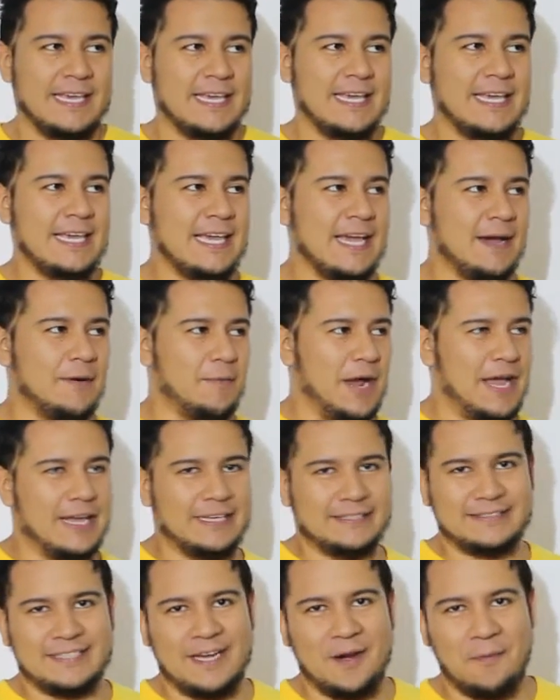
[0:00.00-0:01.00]
Y
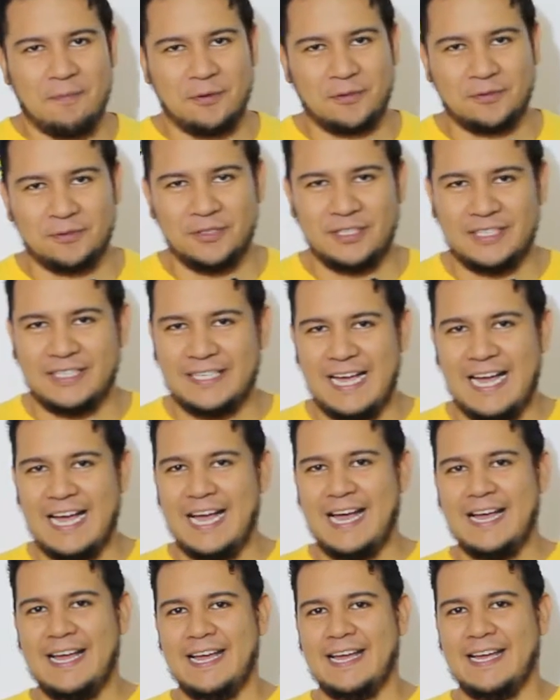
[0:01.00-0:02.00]
esta
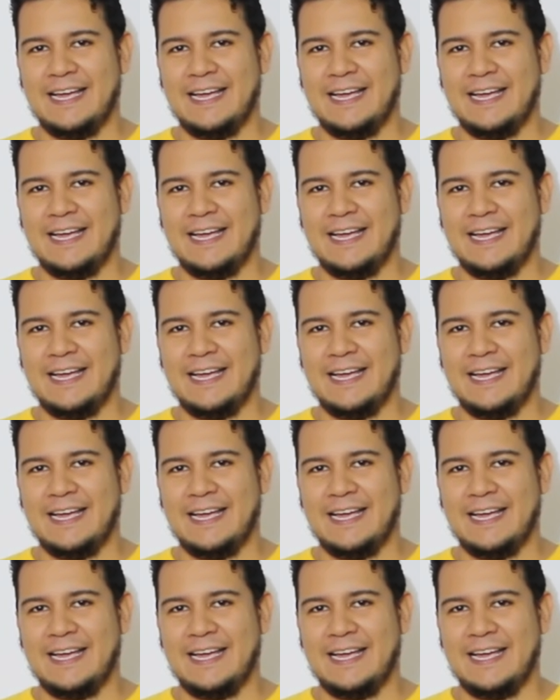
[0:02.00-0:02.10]
oportunidad